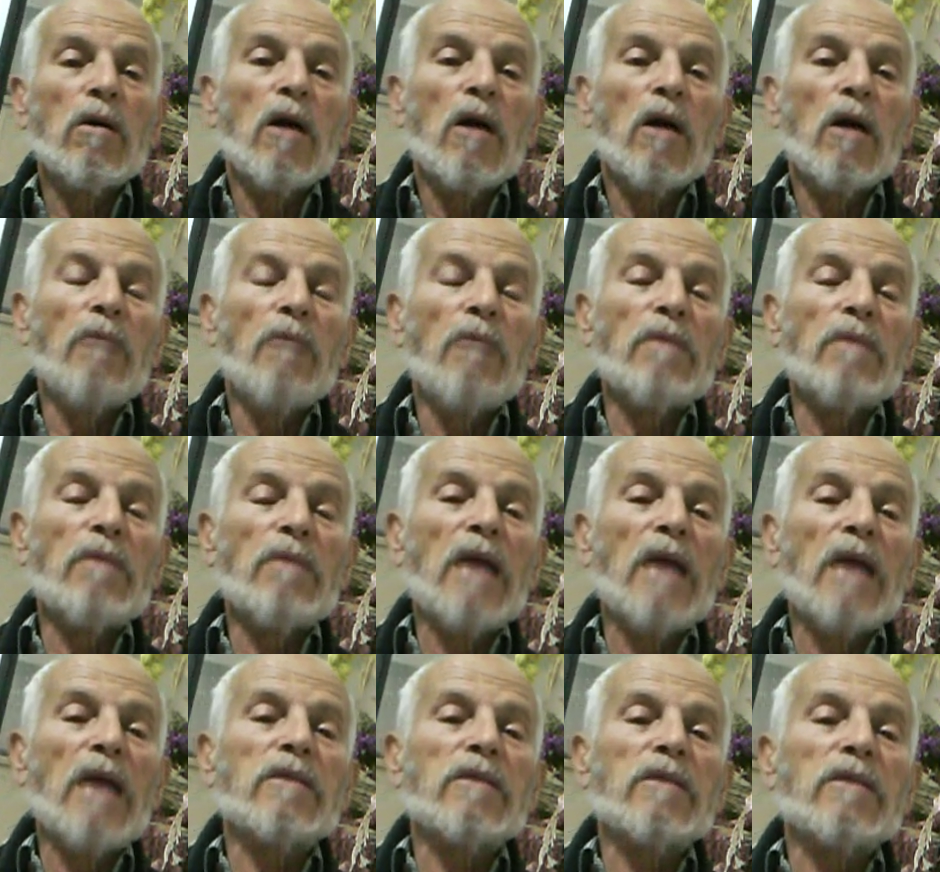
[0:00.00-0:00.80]
أما
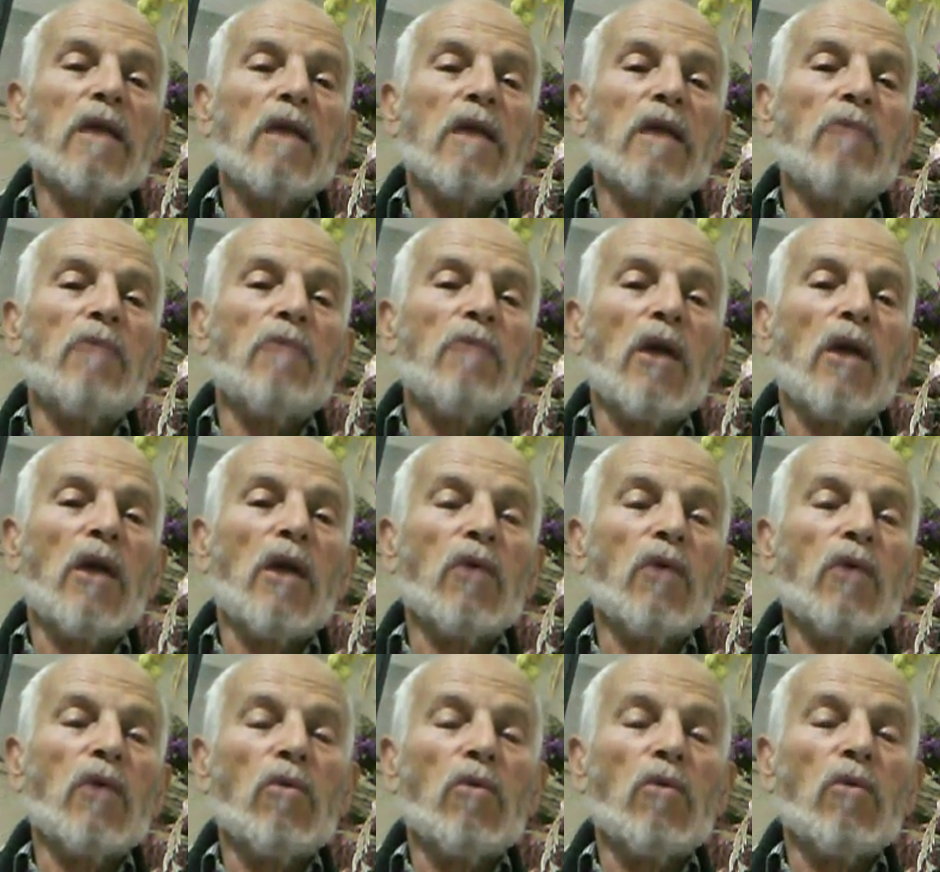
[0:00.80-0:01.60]
بعد السلام
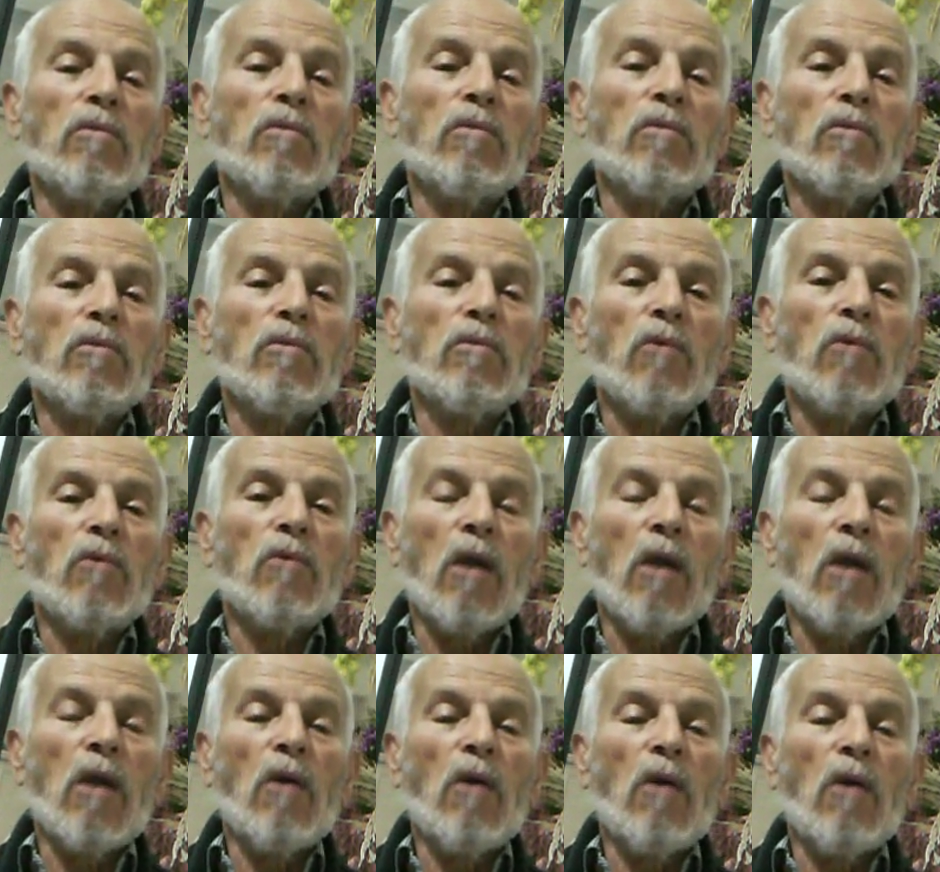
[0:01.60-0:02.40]
عليكم
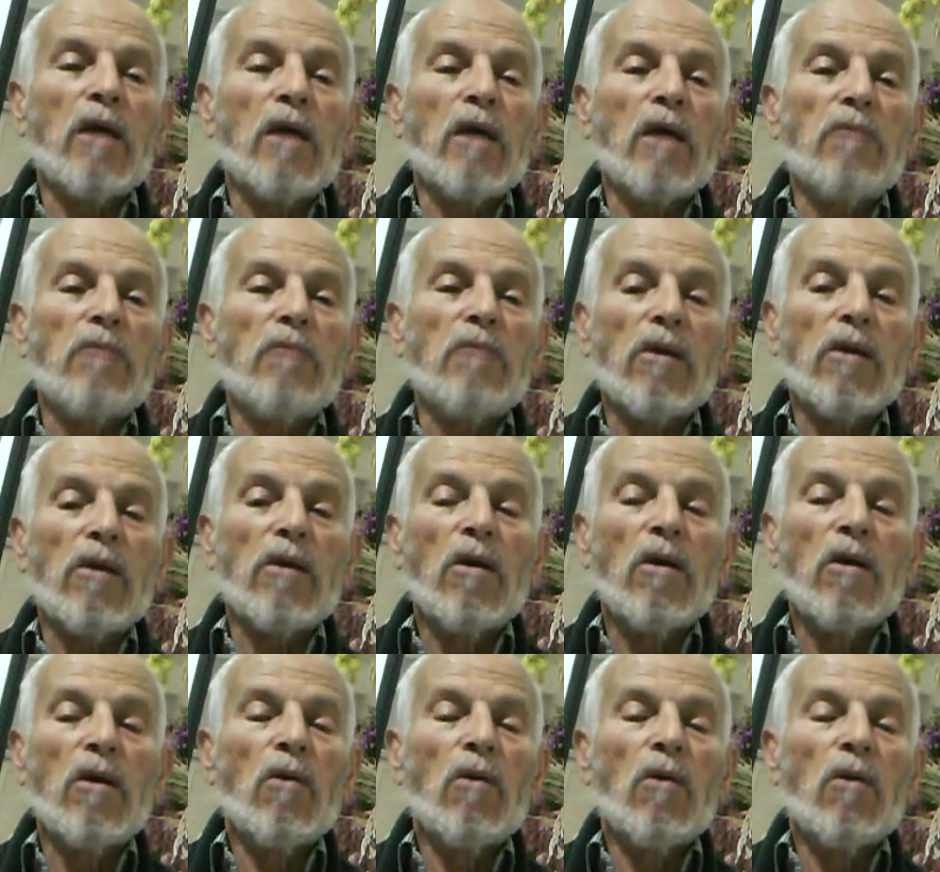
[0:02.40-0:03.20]
والله أكبر
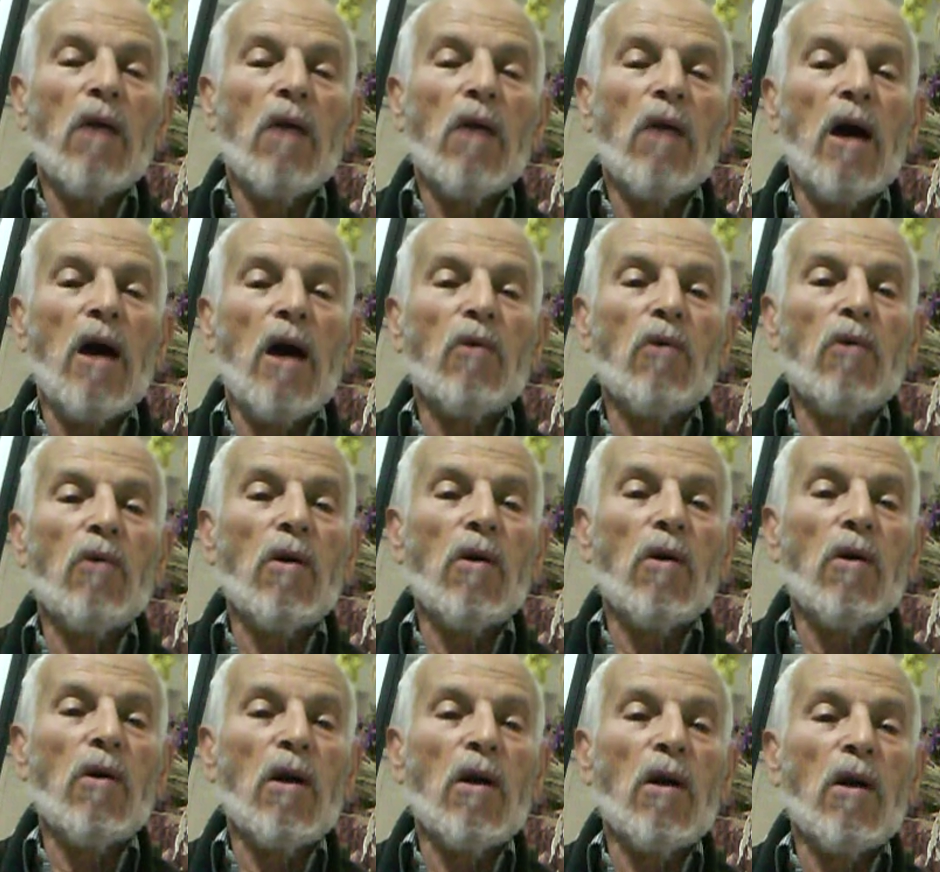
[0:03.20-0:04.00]
ولا حول
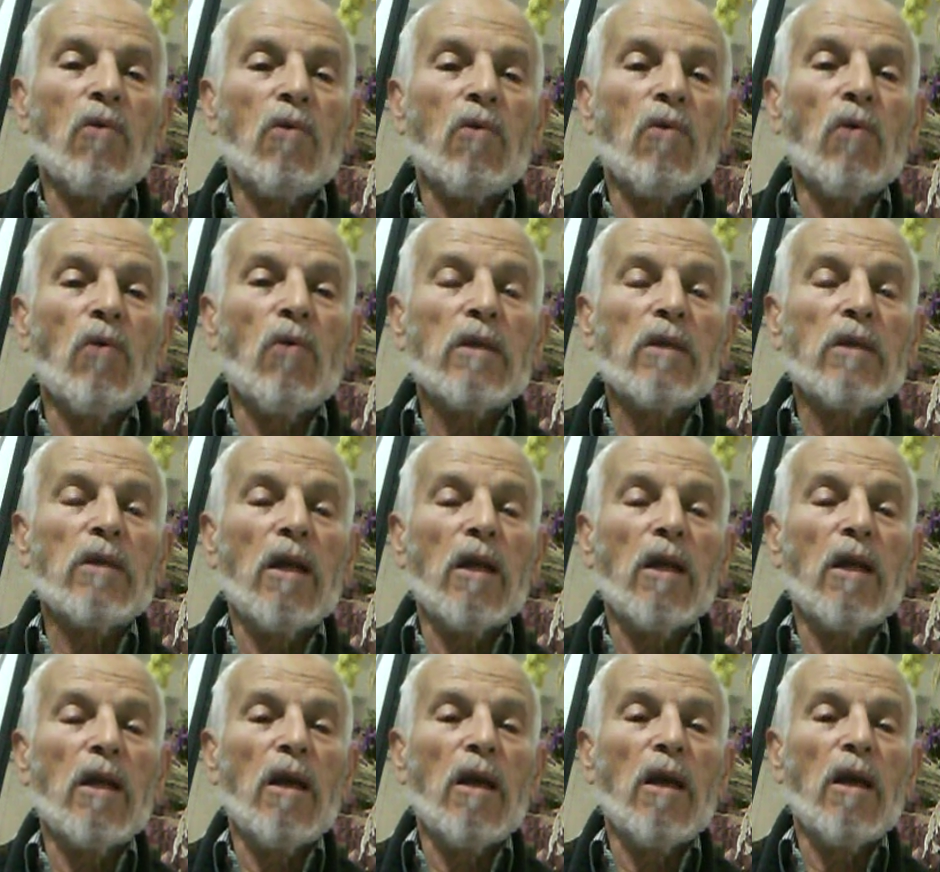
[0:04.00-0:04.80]
ولا قوة
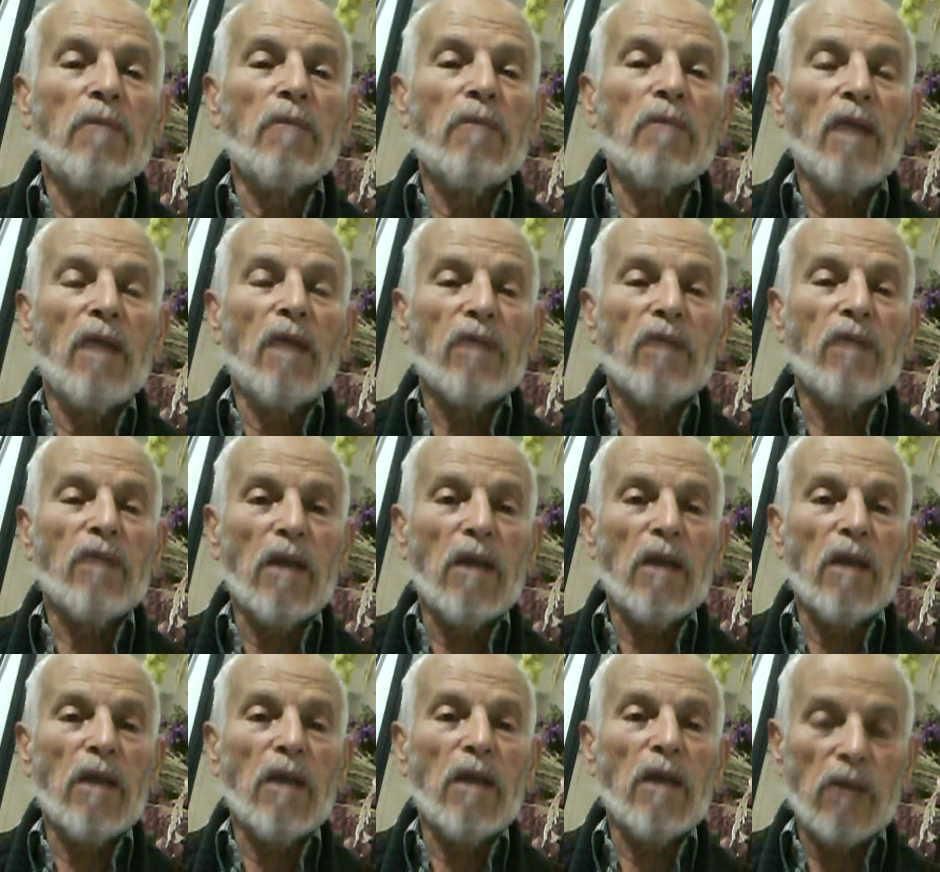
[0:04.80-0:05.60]
إلا بالأفضل
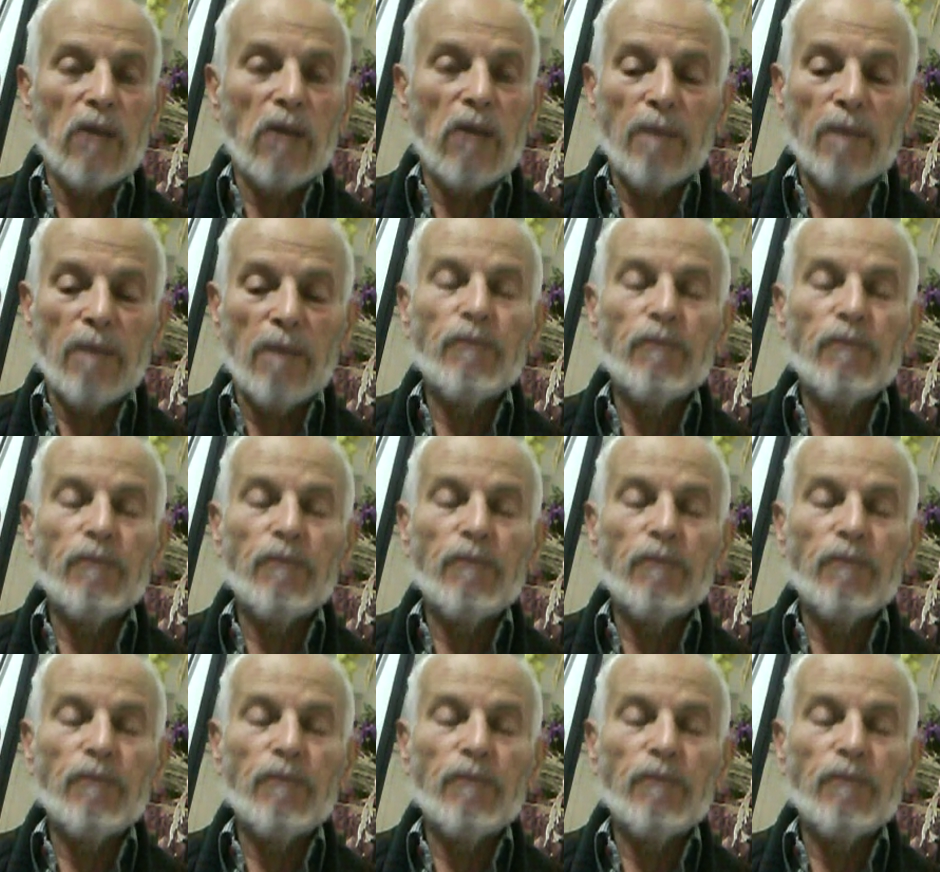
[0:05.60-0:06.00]
الأكبر